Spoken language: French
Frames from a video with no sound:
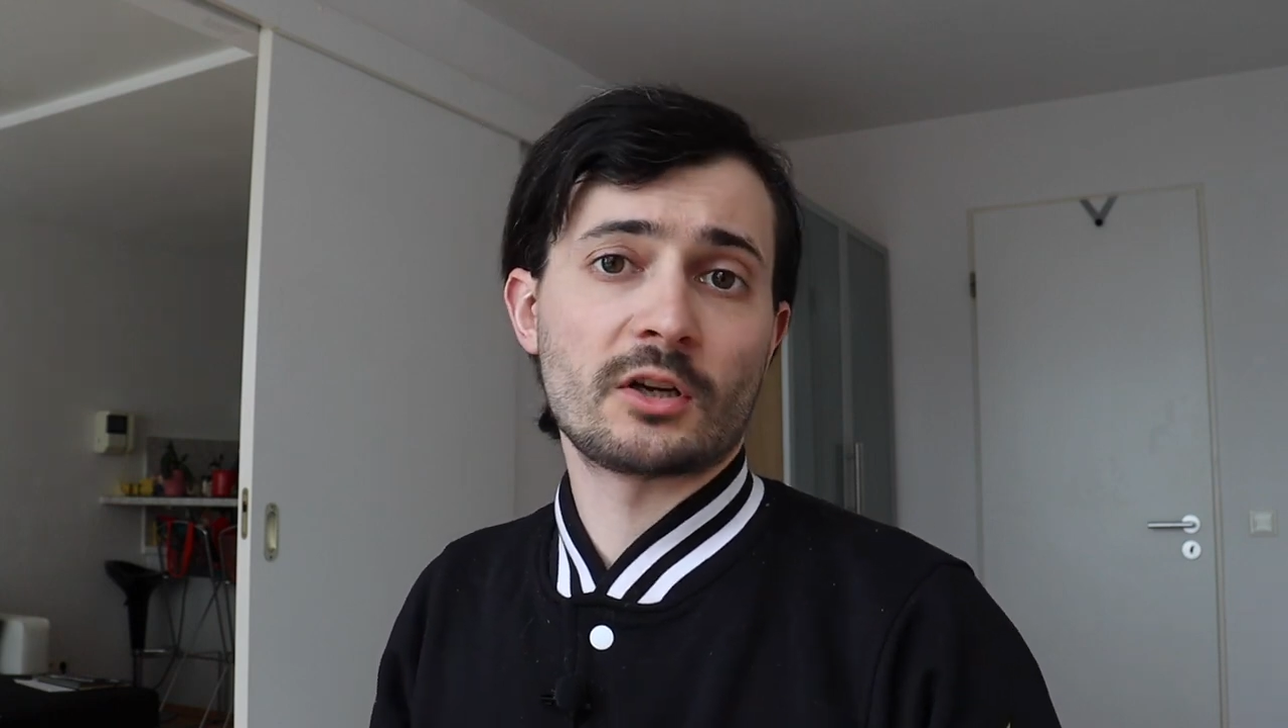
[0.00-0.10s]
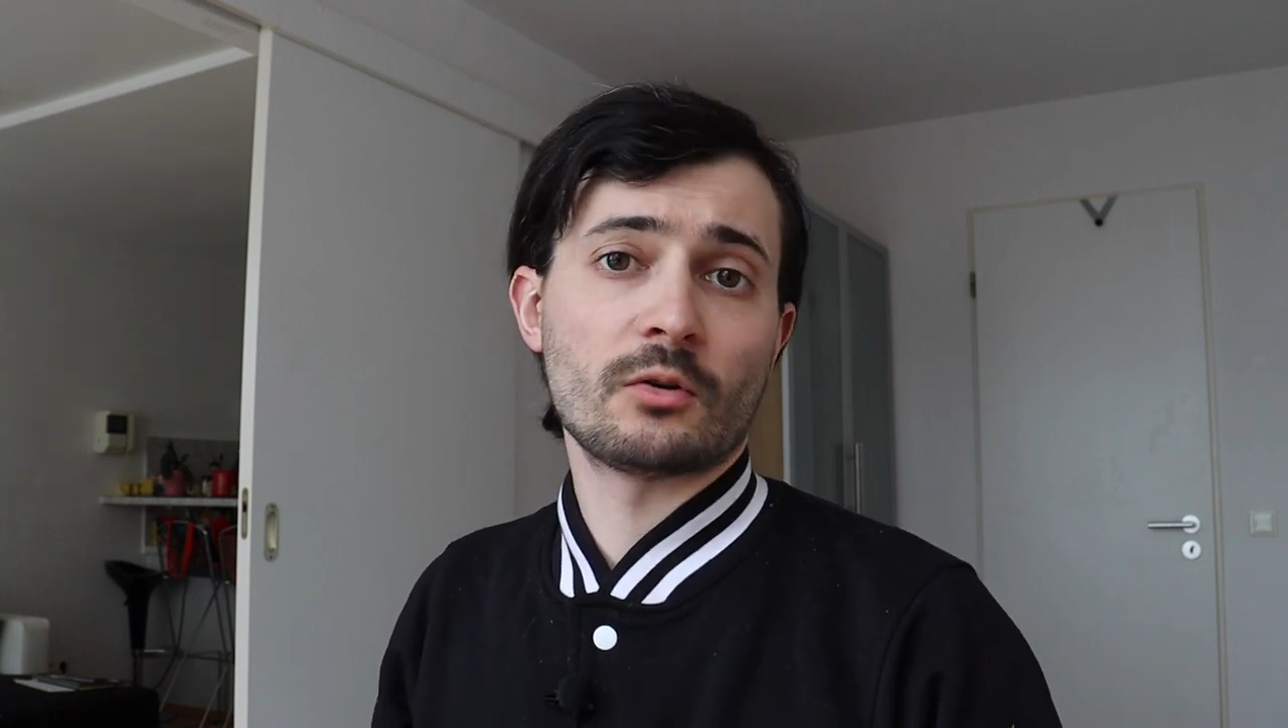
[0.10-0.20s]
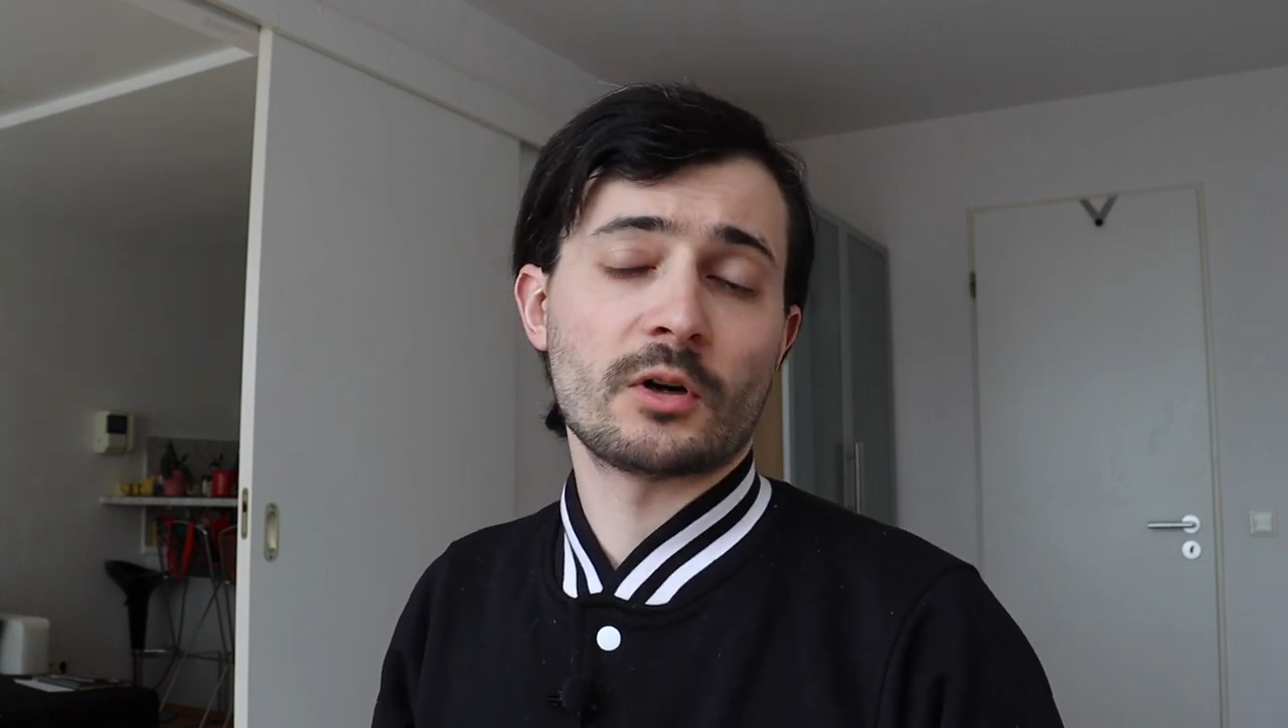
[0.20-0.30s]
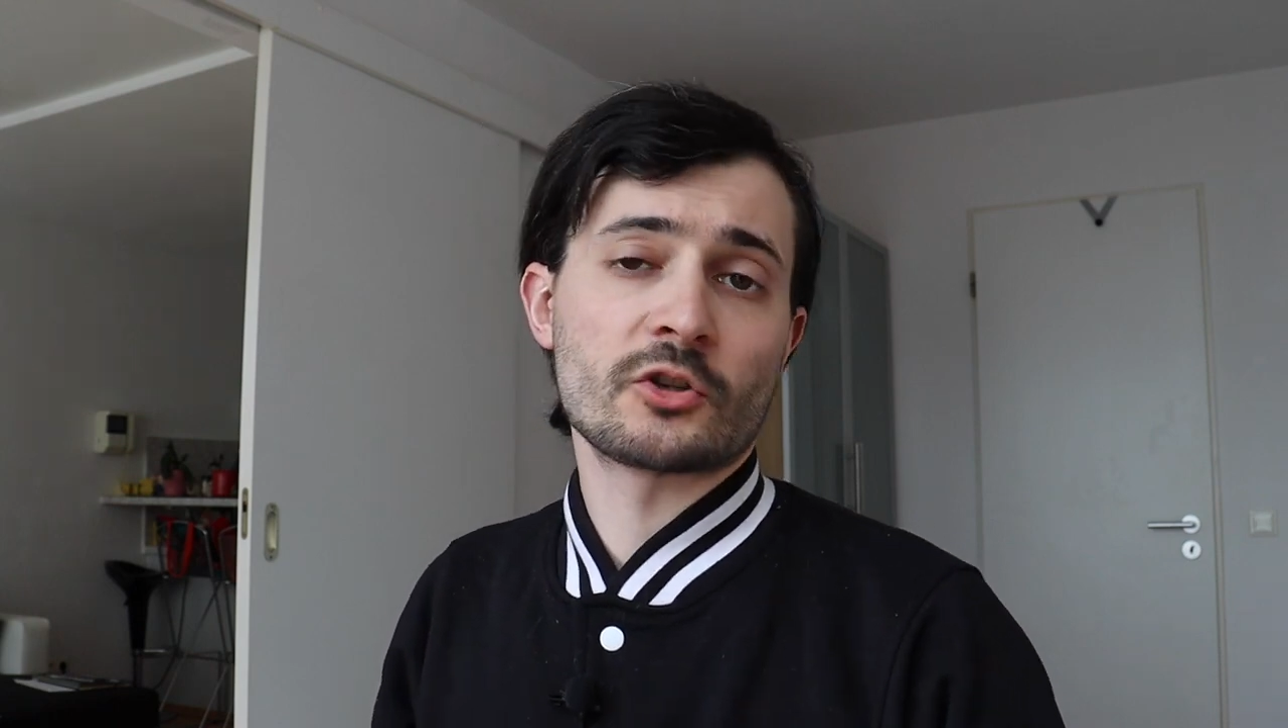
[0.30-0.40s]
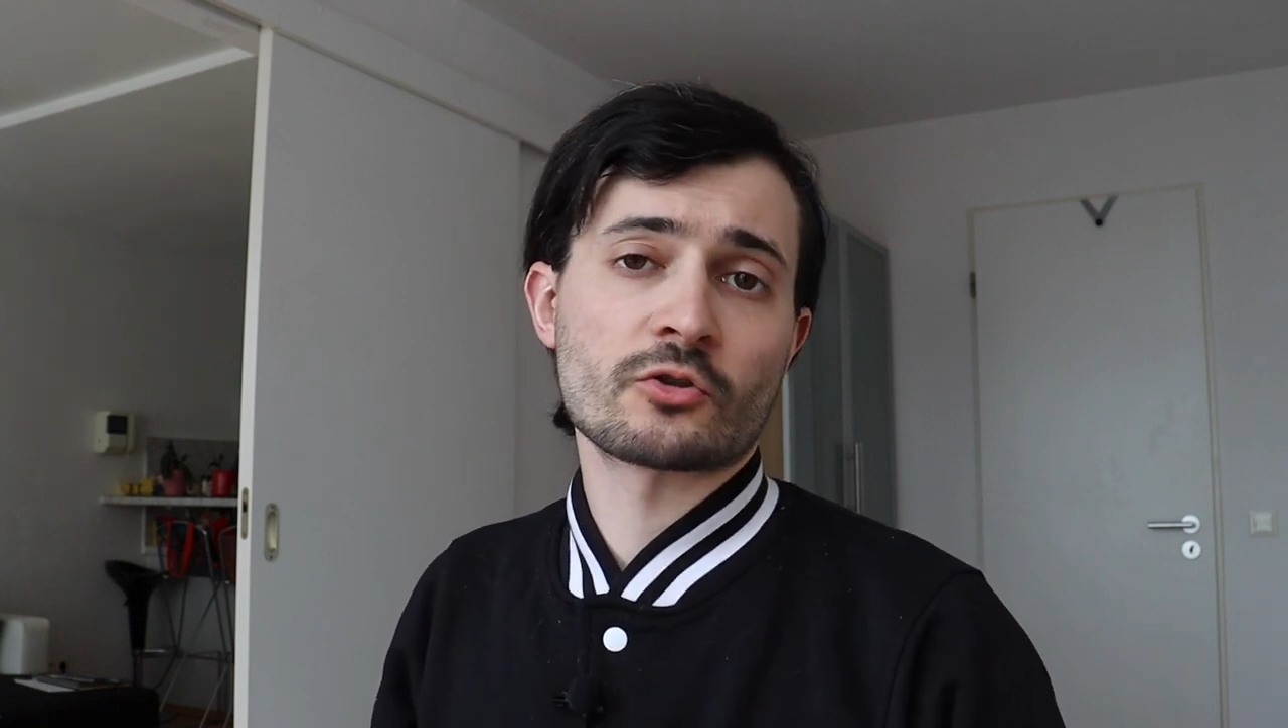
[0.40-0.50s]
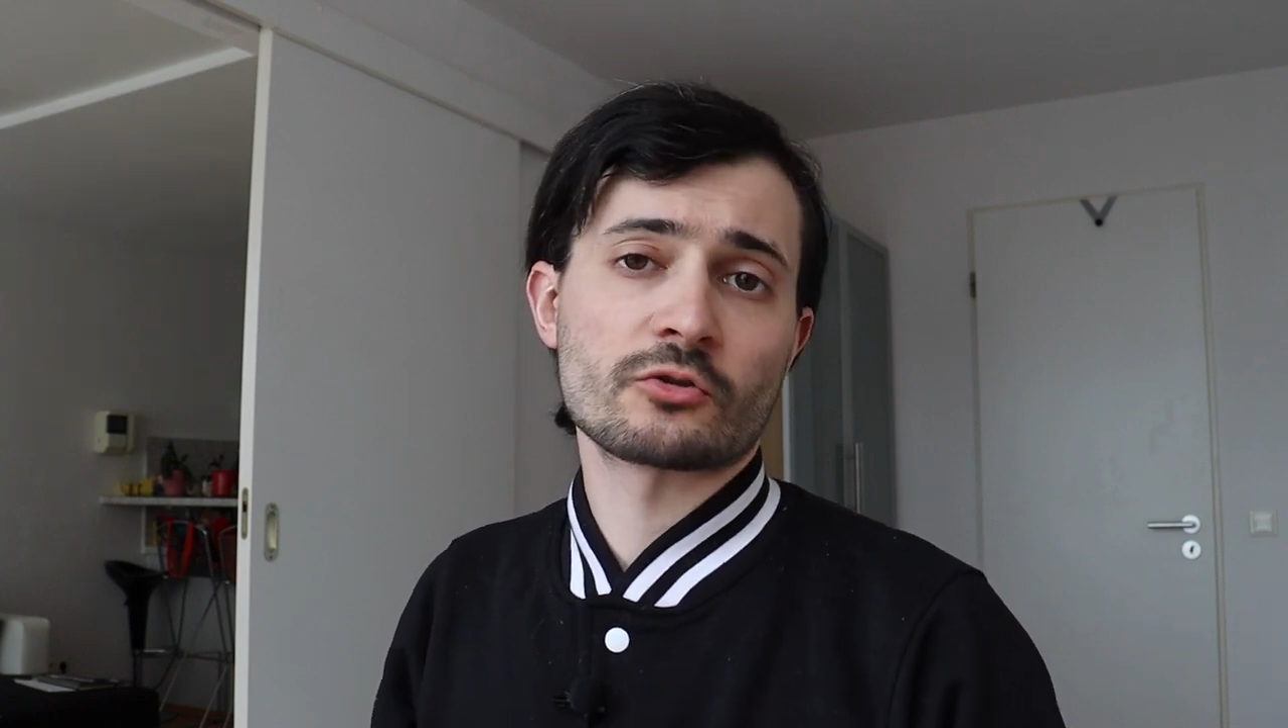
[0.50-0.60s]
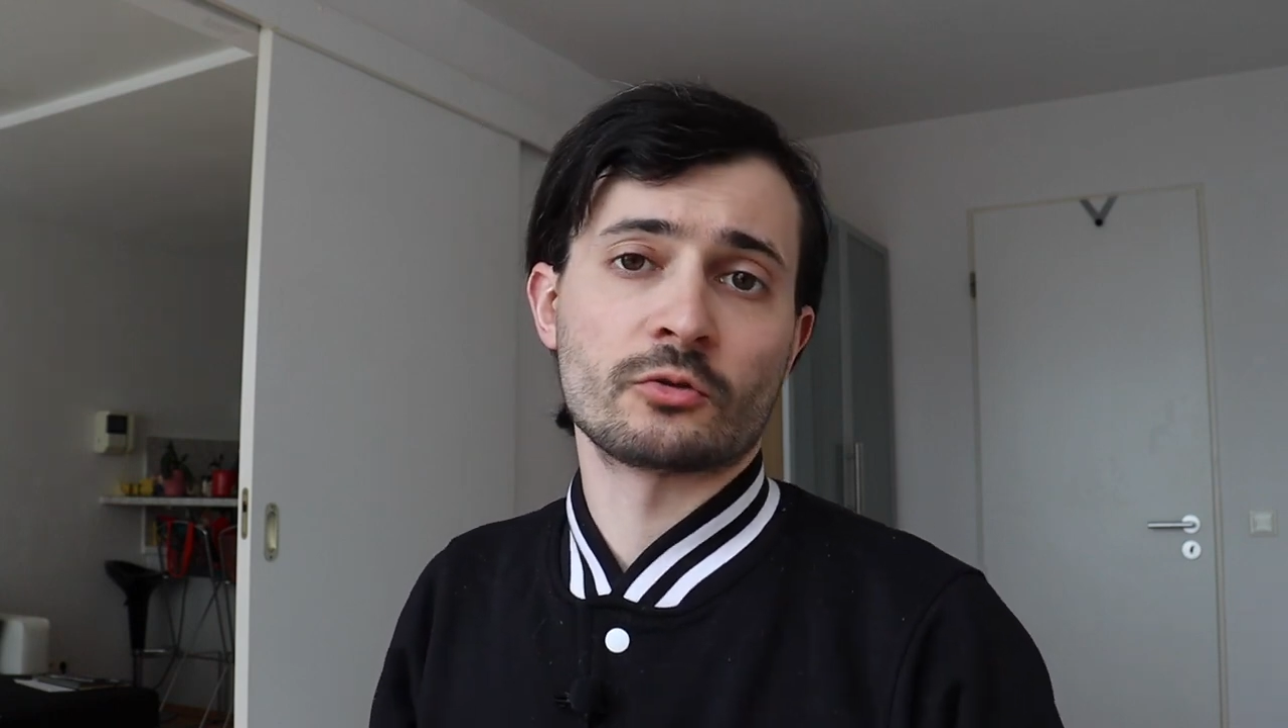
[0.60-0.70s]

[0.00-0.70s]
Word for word: corrégence